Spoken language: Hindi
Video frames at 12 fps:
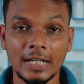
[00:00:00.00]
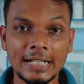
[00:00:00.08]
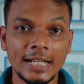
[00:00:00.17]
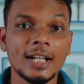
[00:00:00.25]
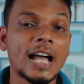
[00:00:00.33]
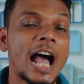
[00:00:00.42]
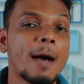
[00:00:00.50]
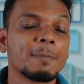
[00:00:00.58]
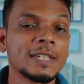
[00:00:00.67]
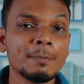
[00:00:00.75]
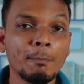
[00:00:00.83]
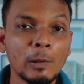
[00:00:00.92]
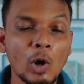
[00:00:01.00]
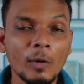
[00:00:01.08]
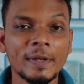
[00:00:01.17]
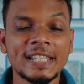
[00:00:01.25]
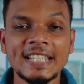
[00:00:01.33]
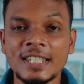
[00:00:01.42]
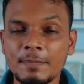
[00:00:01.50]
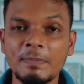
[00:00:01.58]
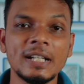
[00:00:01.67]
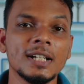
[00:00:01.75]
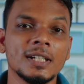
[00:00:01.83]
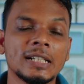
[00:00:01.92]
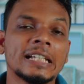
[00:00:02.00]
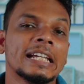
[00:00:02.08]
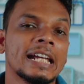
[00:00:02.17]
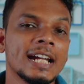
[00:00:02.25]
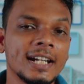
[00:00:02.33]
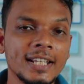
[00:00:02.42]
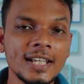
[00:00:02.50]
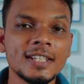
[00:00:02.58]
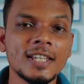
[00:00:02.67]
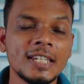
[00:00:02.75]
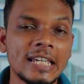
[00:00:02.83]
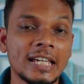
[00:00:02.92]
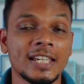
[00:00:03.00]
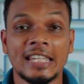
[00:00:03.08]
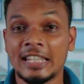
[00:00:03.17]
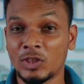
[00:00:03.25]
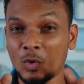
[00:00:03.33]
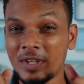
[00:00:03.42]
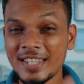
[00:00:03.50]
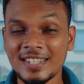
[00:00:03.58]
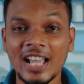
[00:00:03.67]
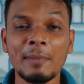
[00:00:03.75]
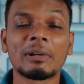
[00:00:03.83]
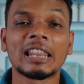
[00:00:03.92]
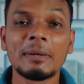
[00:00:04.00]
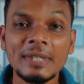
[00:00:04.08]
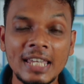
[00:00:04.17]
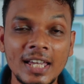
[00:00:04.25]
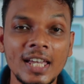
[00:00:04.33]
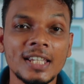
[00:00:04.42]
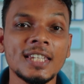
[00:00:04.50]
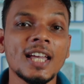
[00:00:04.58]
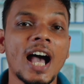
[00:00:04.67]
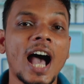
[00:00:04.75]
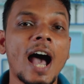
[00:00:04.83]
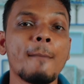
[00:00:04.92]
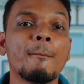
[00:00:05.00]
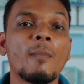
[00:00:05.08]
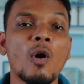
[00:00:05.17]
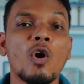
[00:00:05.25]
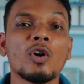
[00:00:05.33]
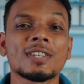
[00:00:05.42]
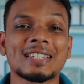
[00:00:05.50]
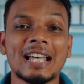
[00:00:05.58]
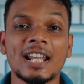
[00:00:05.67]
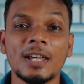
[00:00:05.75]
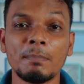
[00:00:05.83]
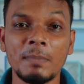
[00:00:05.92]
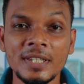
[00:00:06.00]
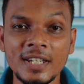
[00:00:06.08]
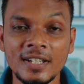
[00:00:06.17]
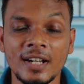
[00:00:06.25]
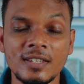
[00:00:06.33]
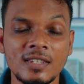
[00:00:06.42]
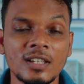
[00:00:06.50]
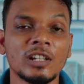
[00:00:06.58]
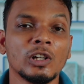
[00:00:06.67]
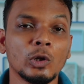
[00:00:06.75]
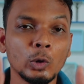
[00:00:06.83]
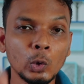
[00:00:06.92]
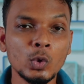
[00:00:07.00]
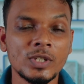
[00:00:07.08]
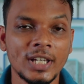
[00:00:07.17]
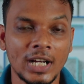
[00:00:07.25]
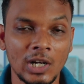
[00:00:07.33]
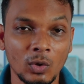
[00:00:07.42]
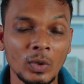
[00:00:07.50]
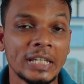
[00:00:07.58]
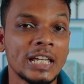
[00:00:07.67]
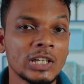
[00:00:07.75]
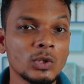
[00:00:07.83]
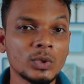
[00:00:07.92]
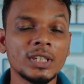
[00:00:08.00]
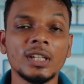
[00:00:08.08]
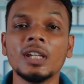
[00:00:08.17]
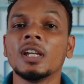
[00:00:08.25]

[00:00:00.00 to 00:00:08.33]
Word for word: अगर आपकी ब्लॉक की स्पीड ठीक नहीं है तो इसका मतलब यह है कि आप बहुत सारे विजिटर्स लूज कर रहे हो क्योंकि